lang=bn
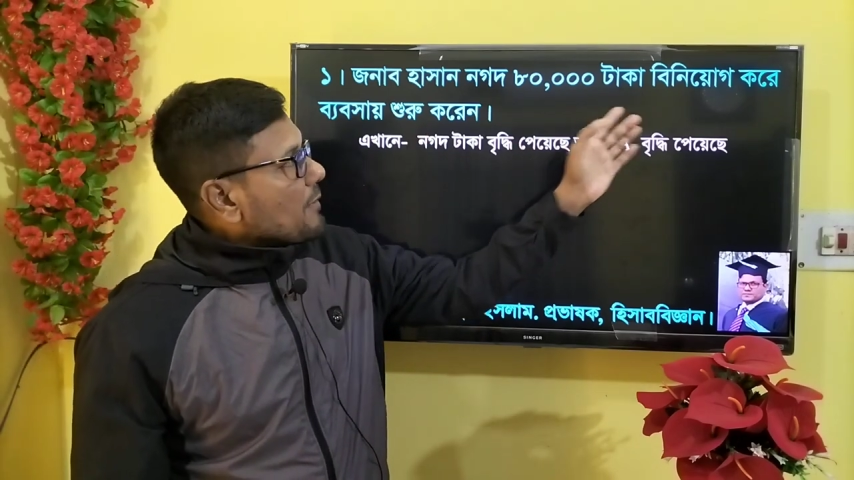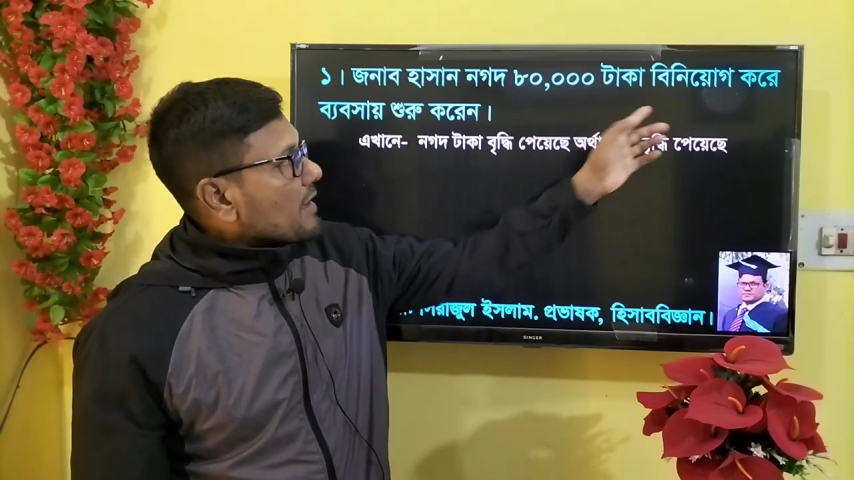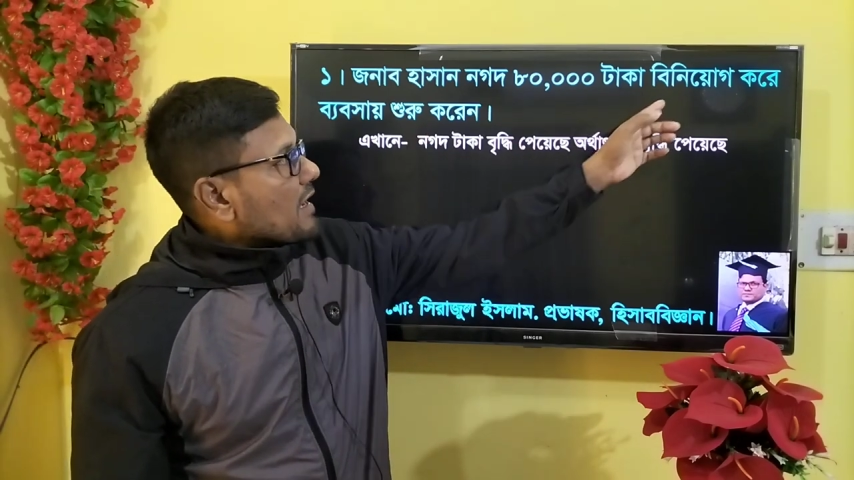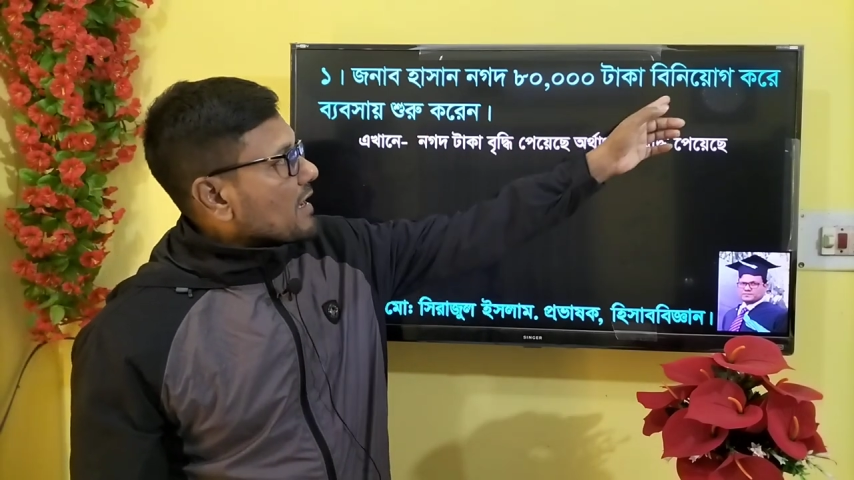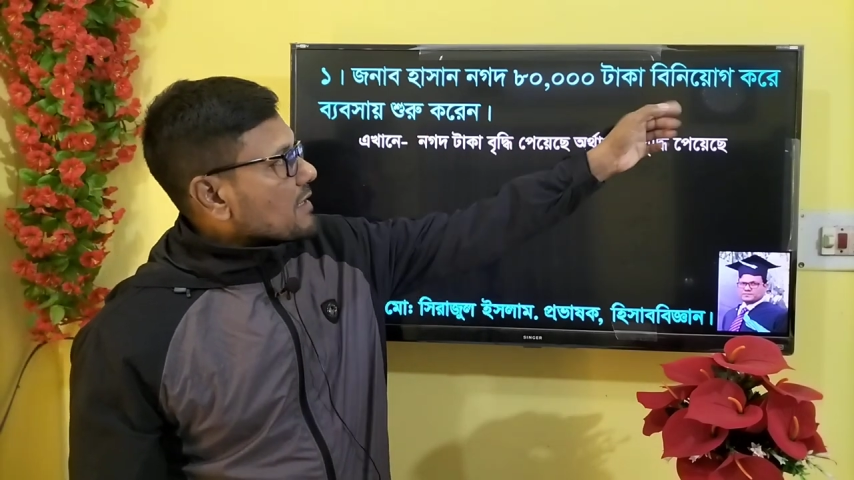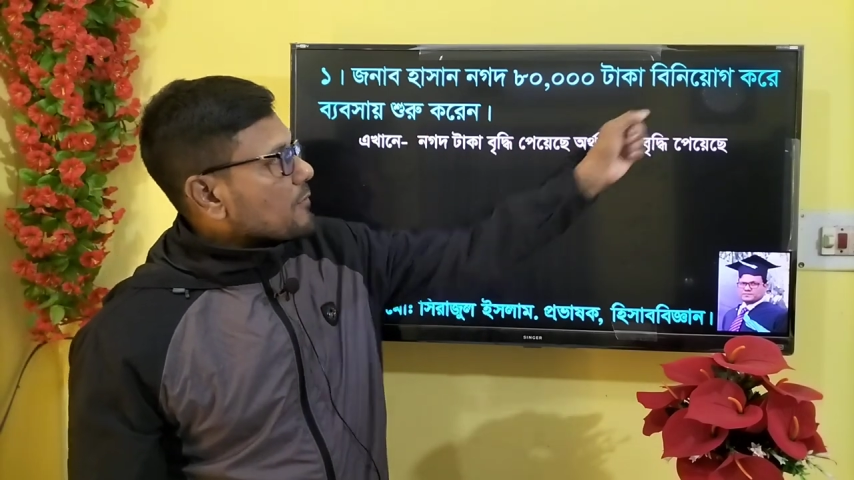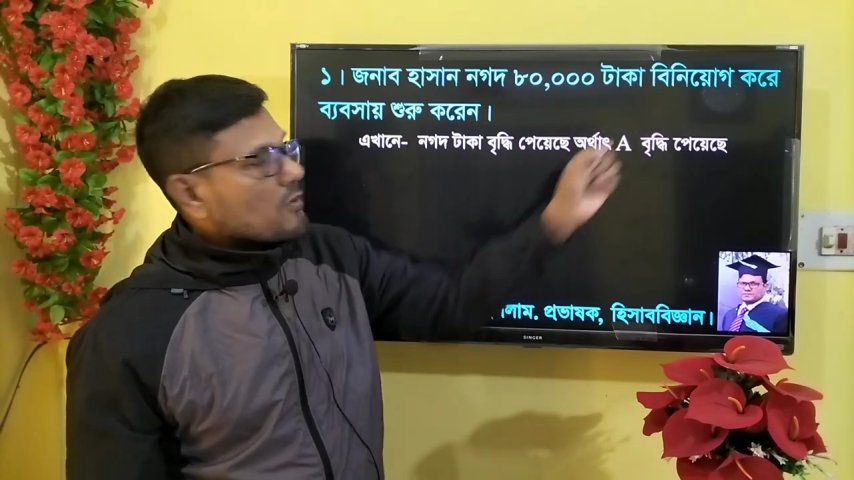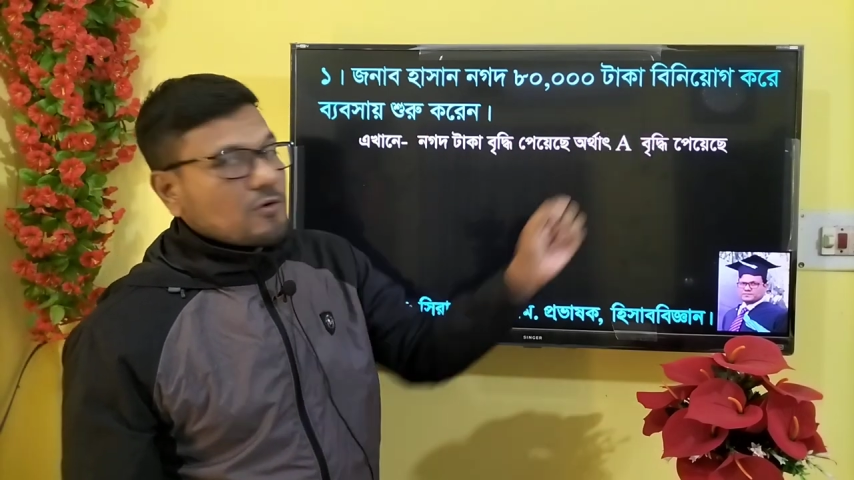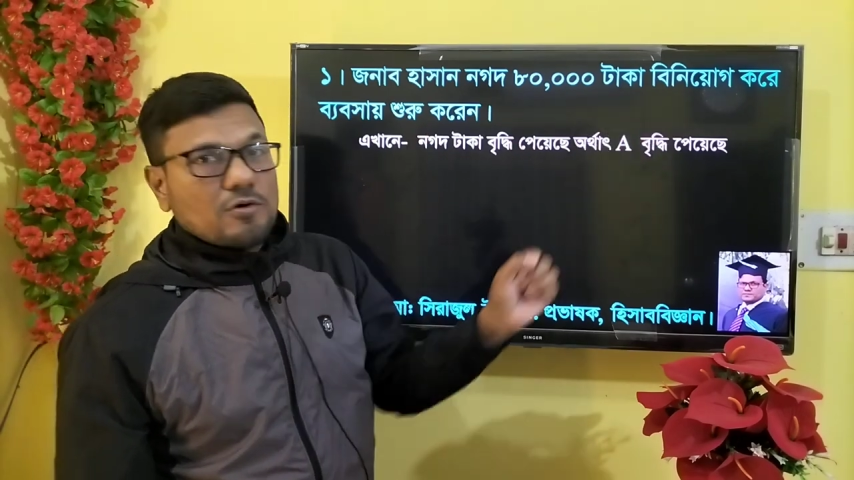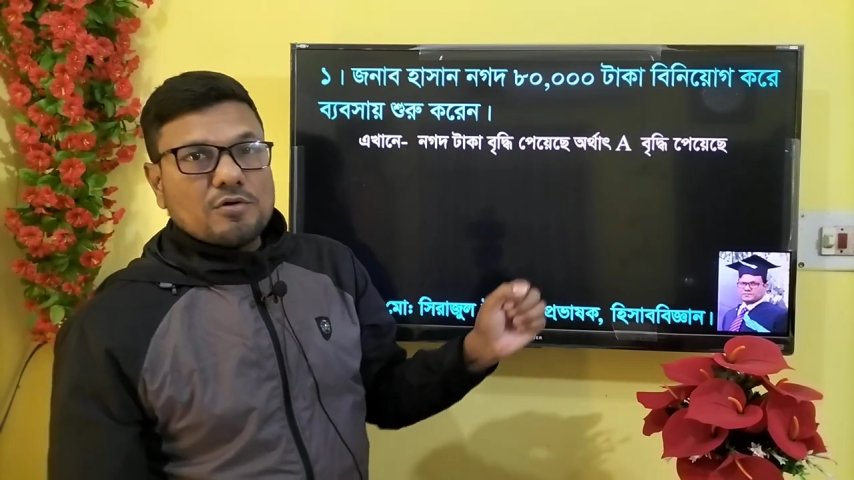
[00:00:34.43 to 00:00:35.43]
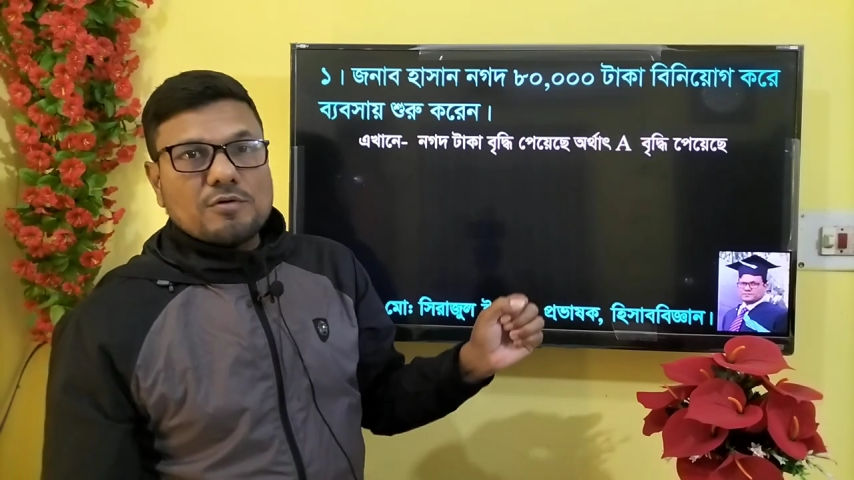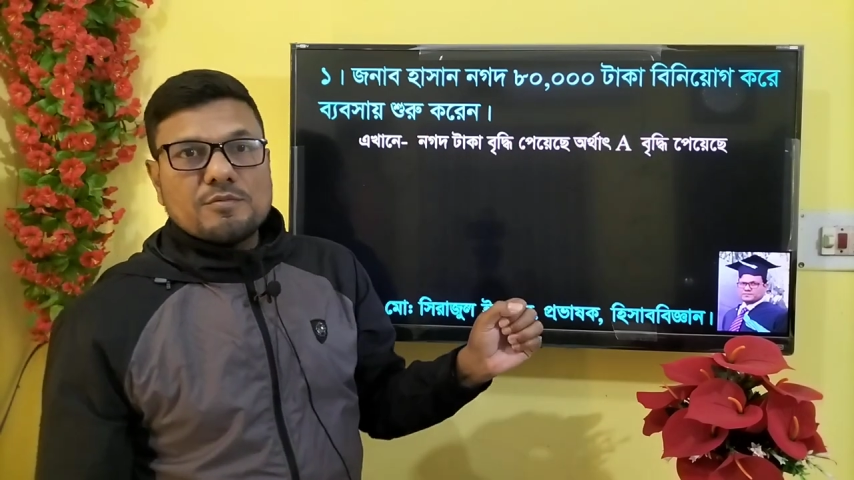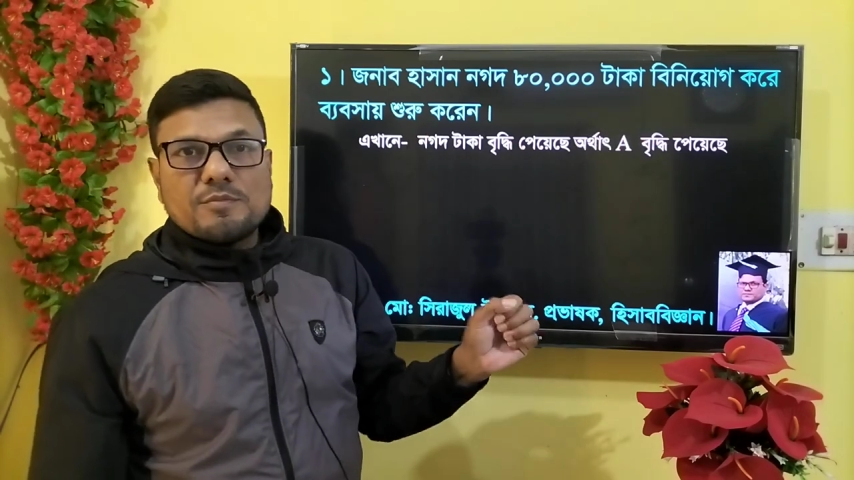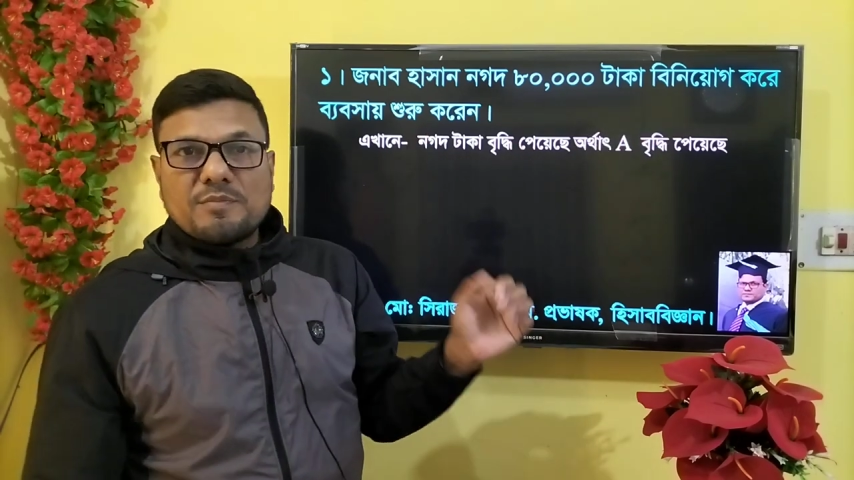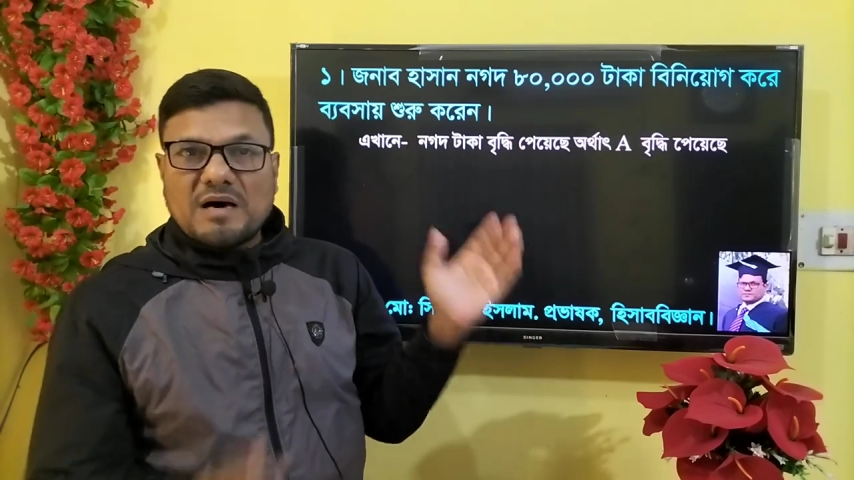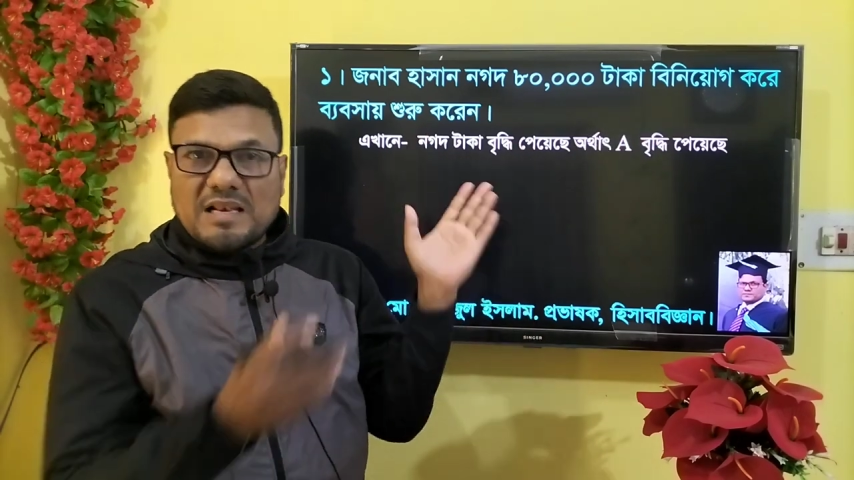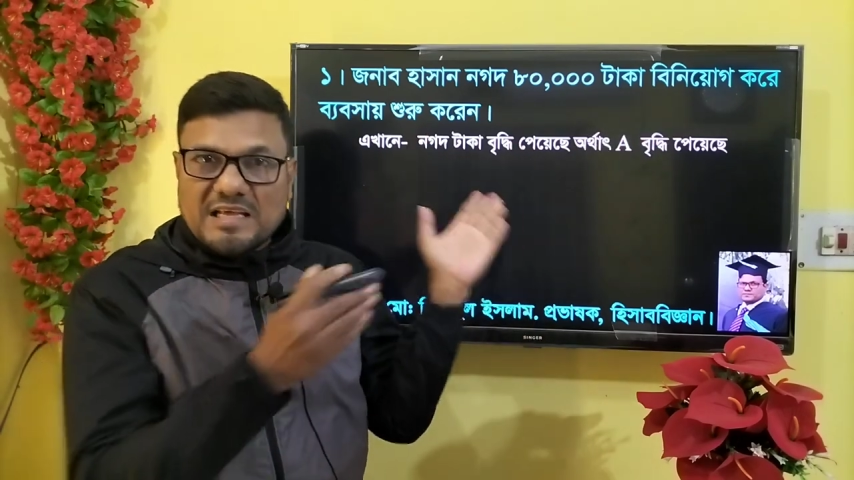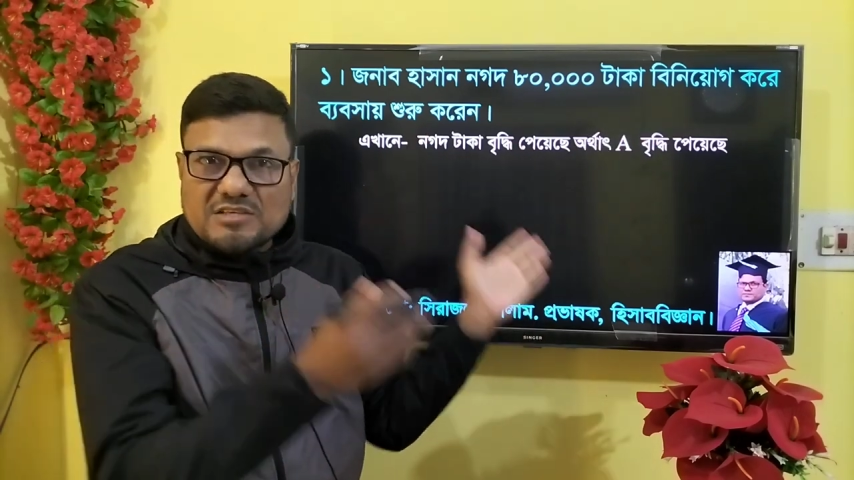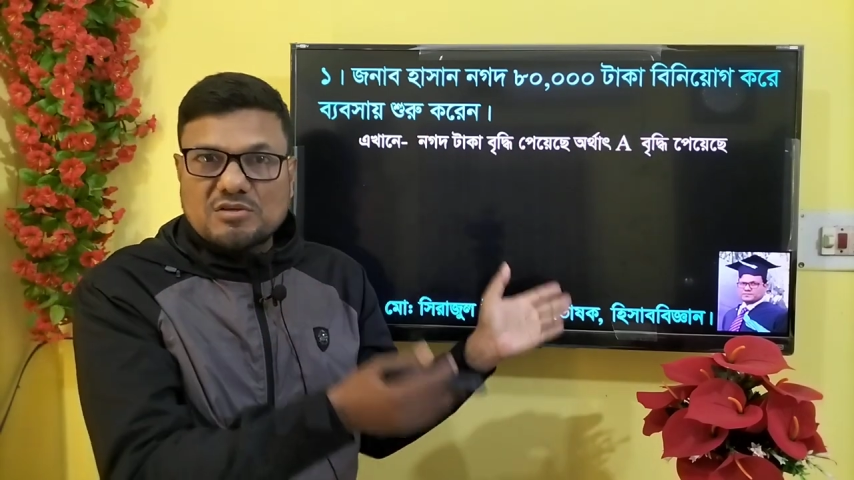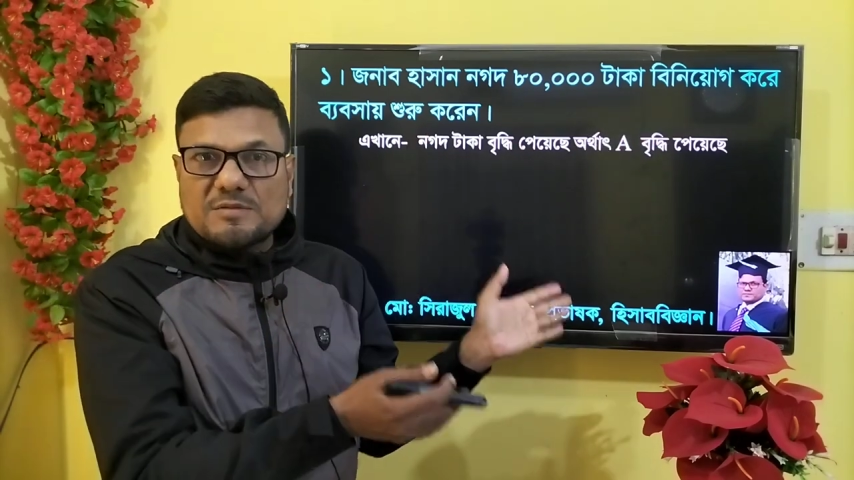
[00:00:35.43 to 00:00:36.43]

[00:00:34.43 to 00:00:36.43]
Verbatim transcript: আবার আরেকটা পক্ষ মালিক